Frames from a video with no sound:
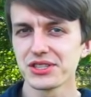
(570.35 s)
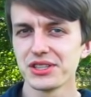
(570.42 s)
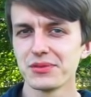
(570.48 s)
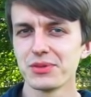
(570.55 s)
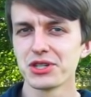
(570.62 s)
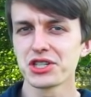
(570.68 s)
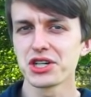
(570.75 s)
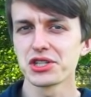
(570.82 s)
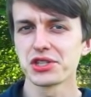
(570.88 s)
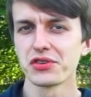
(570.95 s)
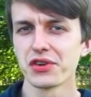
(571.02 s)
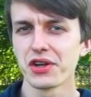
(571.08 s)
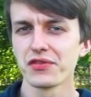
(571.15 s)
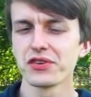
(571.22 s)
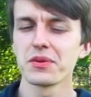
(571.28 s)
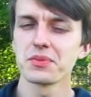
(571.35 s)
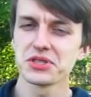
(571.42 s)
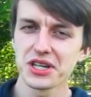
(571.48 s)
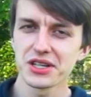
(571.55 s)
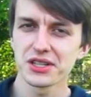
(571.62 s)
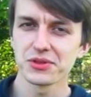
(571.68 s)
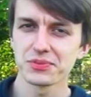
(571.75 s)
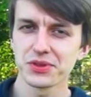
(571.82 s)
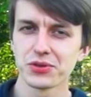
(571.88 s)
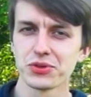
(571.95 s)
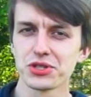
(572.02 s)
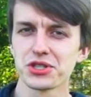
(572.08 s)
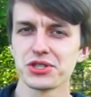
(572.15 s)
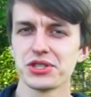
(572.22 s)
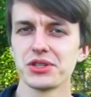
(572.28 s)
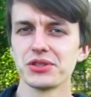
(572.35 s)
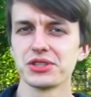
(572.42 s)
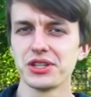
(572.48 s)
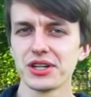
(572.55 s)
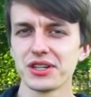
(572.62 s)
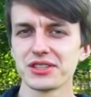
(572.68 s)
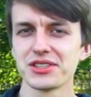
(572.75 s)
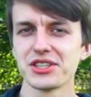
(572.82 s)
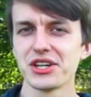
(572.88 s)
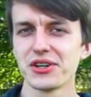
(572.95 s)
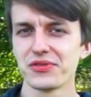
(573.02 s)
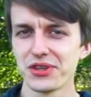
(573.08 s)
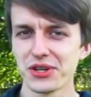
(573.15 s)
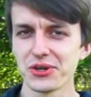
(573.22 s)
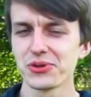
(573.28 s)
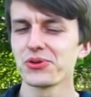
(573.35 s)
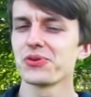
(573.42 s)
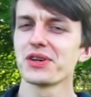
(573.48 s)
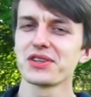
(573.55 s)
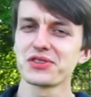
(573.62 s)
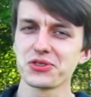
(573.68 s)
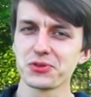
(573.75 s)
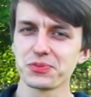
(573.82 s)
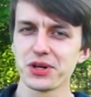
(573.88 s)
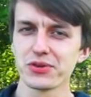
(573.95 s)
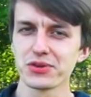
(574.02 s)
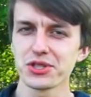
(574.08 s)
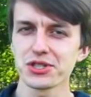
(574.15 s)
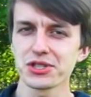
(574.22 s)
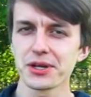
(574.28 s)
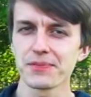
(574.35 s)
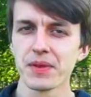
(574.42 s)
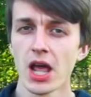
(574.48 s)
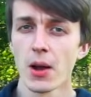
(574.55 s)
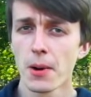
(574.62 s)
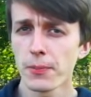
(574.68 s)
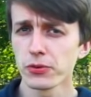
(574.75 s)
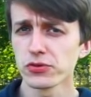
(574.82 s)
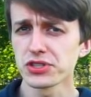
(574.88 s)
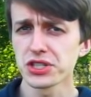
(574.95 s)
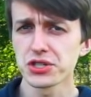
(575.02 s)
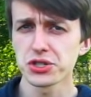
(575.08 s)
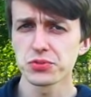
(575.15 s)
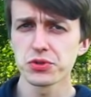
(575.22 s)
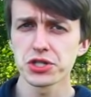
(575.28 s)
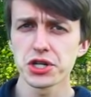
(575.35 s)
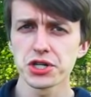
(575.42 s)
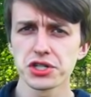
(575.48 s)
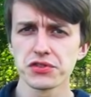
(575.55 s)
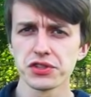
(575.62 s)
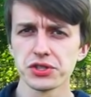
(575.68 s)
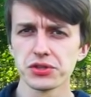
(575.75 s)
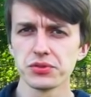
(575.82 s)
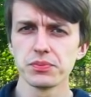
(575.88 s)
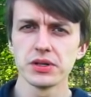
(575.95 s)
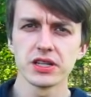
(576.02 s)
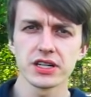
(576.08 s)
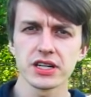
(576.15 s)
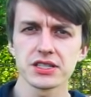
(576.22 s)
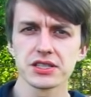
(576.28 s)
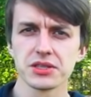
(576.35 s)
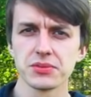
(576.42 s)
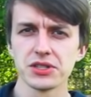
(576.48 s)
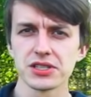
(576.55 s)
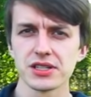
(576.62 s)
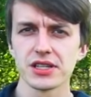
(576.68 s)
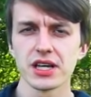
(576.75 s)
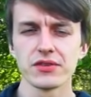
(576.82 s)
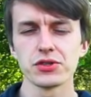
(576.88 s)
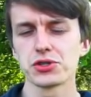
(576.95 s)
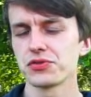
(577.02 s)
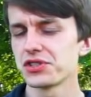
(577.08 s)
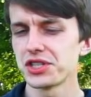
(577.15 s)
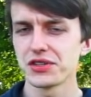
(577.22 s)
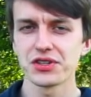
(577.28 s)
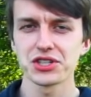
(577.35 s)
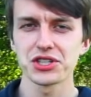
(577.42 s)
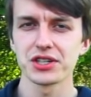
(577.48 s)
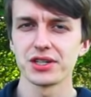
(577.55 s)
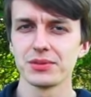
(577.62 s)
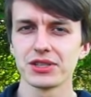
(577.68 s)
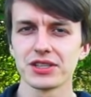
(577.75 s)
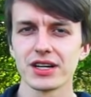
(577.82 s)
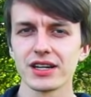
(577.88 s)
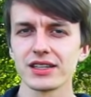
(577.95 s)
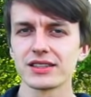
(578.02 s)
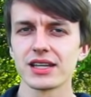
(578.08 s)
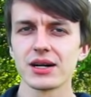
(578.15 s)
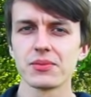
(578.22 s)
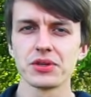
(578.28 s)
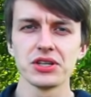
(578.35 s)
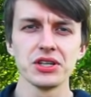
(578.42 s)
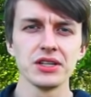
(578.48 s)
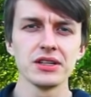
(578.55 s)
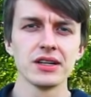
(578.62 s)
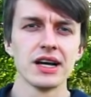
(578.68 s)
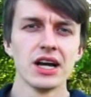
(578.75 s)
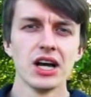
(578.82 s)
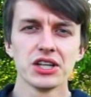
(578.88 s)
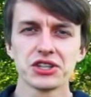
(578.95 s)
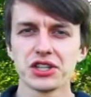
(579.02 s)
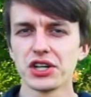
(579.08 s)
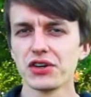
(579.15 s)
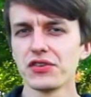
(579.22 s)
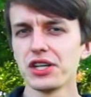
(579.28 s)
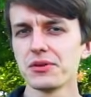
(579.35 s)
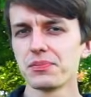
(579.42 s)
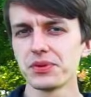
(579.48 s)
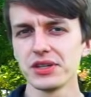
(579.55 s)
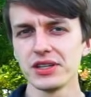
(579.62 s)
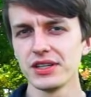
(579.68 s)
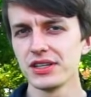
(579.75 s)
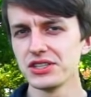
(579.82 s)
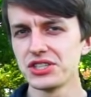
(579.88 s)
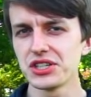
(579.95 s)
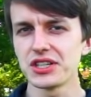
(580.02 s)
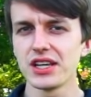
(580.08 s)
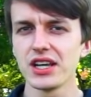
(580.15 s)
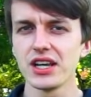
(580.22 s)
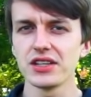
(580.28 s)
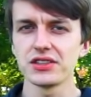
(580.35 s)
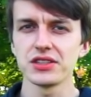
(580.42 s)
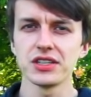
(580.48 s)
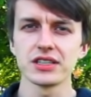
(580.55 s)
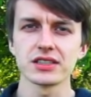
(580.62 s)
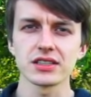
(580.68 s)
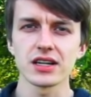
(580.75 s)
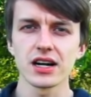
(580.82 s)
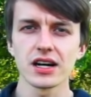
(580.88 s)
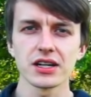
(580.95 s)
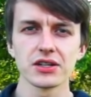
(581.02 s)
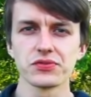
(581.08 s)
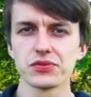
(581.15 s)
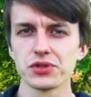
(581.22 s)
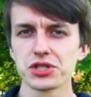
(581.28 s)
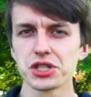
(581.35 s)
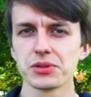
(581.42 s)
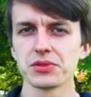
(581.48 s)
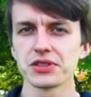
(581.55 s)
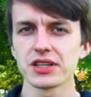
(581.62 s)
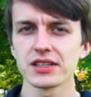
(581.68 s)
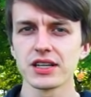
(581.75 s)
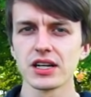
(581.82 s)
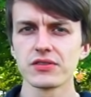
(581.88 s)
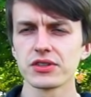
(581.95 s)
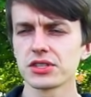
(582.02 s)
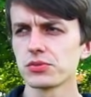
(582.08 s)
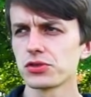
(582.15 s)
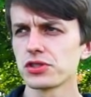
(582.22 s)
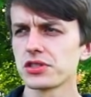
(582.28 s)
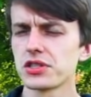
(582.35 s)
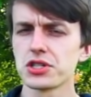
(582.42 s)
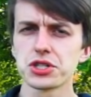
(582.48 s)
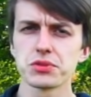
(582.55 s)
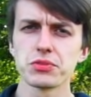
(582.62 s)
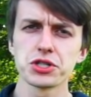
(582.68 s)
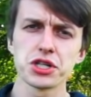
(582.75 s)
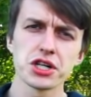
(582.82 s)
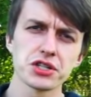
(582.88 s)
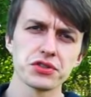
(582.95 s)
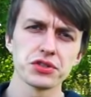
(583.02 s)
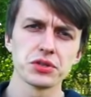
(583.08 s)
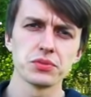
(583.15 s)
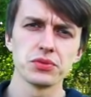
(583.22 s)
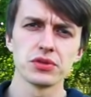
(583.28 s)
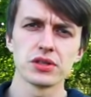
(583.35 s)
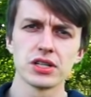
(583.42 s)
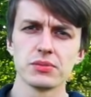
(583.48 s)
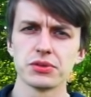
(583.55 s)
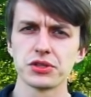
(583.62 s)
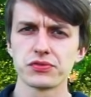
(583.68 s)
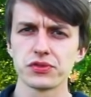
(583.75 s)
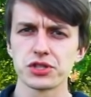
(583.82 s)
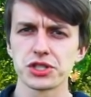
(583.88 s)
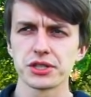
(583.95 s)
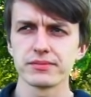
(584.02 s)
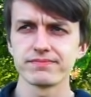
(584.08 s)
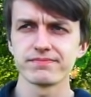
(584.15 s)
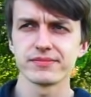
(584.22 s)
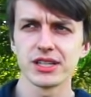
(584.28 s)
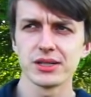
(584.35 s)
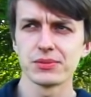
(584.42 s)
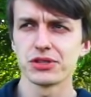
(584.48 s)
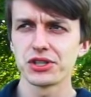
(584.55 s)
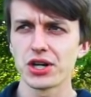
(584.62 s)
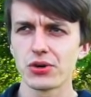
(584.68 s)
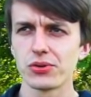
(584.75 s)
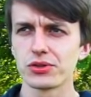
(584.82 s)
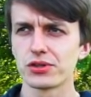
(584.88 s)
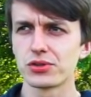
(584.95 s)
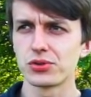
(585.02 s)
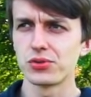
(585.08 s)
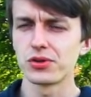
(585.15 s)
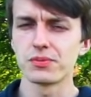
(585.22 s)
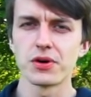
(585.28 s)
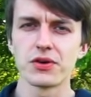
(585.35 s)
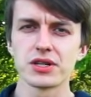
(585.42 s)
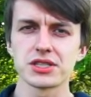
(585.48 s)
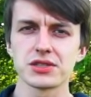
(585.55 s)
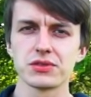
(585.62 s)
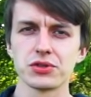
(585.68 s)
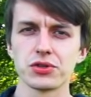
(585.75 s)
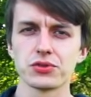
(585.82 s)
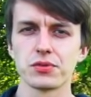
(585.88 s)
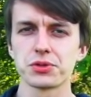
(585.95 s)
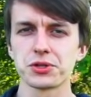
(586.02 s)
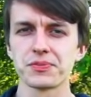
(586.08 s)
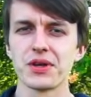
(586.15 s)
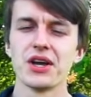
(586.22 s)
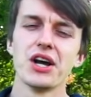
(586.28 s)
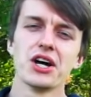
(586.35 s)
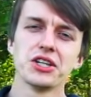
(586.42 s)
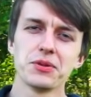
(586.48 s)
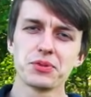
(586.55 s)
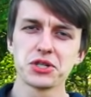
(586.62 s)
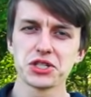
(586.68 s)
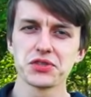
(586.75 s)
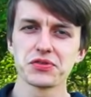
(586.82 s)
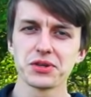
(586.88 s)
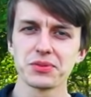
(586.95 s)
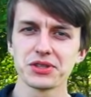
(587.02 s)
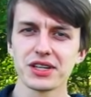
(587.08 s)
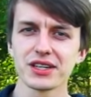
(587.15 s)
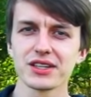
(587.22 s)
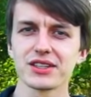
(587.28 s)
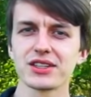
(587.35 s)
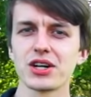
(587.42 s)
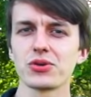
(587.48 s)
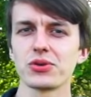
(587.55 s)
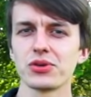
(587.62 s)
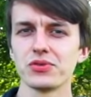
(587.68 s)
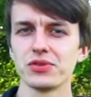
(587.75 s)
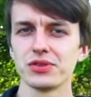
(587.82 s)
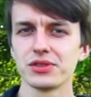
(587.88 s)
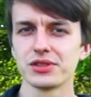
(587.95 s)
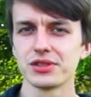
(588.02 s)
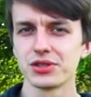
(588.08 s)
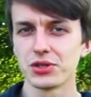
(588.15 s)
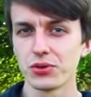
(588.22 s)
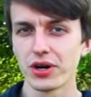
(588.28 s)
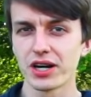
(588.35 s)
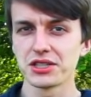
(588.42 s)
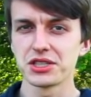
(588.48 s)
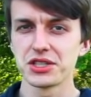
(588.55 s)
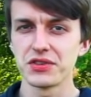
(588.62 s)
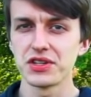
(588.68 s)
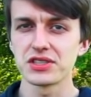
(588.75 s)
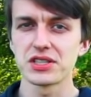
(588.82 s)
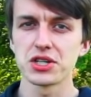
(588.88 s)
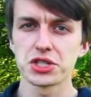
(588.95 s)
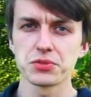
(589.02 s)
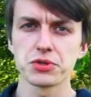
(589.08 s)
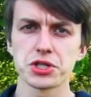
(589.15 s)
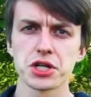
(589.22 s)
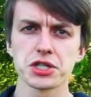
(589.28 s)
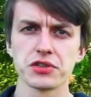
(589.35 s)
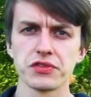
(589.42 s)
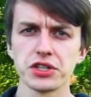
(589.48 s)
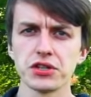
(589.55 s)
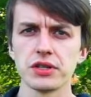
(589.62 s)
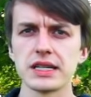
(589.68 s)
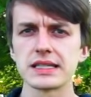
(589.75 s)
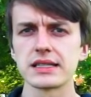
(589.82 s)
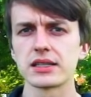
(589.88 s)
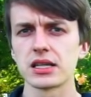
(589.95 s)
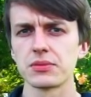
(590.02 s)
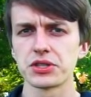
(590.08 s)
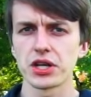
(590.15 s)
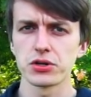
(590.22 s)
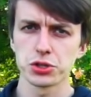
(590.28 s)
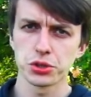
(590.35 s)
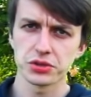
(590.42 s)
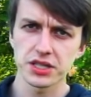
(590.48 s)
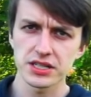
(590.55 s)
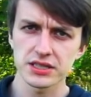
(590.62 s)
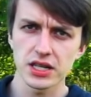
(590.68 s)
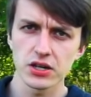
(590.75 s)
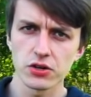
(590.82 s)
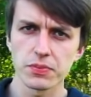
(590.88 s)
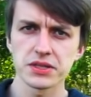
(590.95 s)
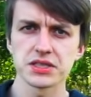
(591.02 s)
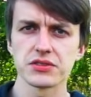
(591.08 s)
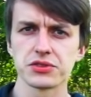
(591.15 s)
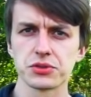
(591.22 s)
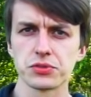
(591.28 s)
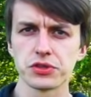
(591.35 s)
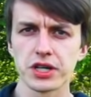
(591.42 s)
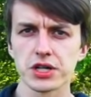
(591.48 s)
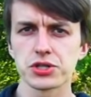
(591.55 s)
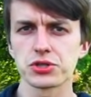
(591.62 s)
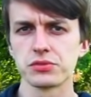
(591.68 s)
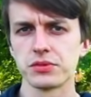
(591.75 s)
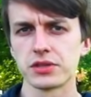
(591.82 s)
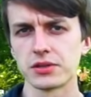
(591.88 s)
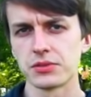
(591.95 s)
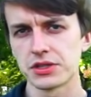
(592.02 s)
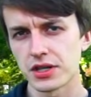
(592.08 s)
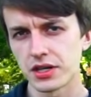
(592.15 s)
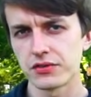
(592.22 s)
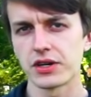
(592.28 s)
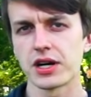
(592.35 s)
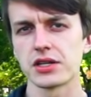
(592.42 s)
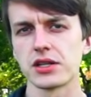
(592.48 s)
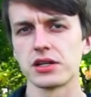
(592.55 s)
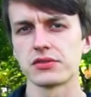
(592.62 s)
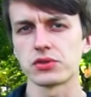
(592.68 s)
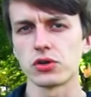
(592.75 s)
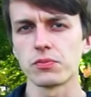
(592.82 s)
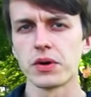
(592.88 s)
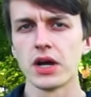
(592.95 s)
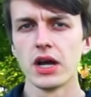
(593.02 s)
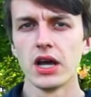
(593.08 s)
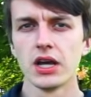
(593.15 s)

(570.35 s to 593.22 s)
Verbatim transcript: И в ближайшее время вы обязательно научитесь делать киклиц. Я верю, у вас все получится. А По поводу следующего обучающего видео были разные мысли. Я вижу все ваши комментарии. Там и TLVIP, и Decade, и Track, и Fujam и так далее. Возможно, следующее обучающее видео будет либо на Fujam, либо на какой-то другой балансовый трюк. В общем, напишите в комментариях, какой вы трюк хотите видеть в следующем обучающем видео. Если этот комментарий уже кто-то оставил, поставьте ему лайк, чтобы комментарии выходили в топ.